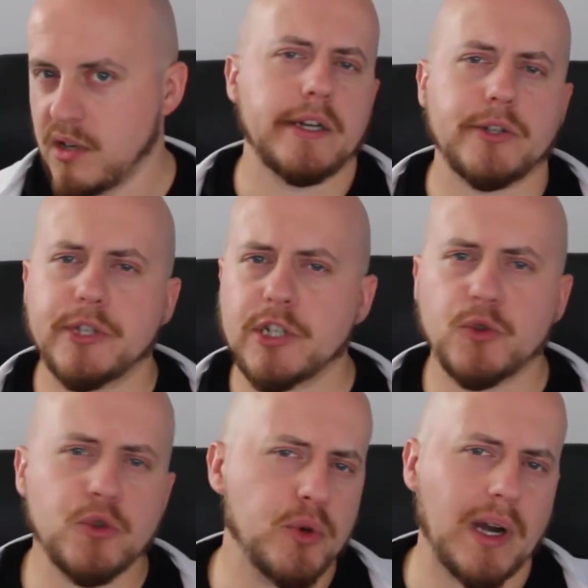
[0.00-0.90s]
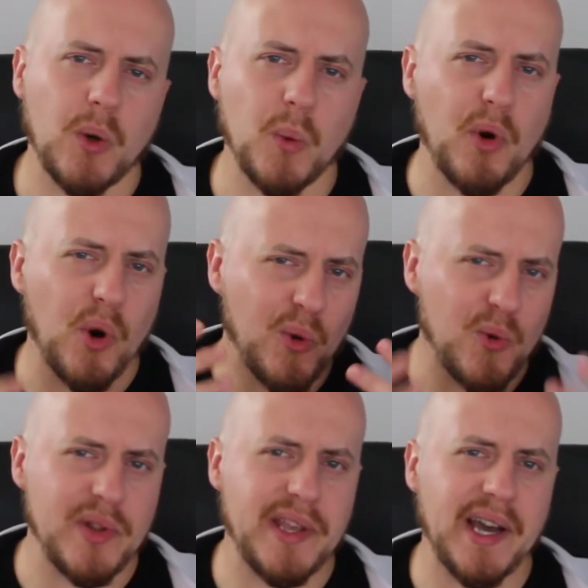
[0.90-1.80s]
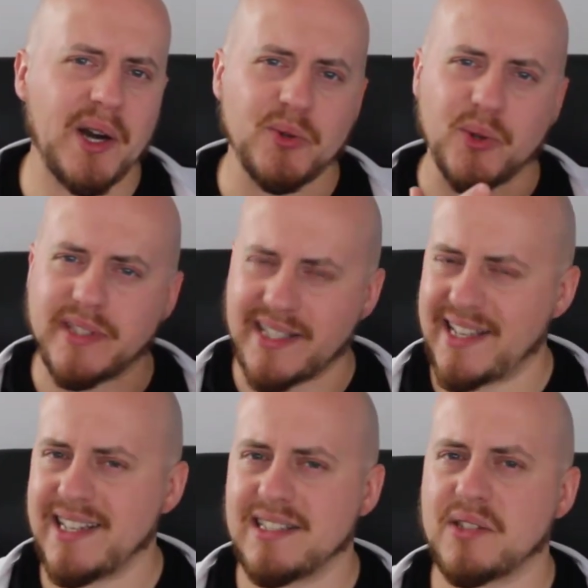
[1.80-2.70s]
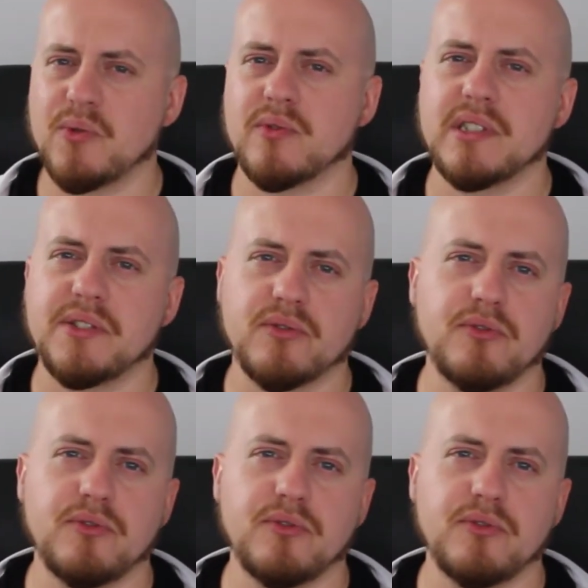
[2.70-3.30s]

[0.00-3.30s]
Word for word: Je cherche toujours à comprendre le lien entre sa création et son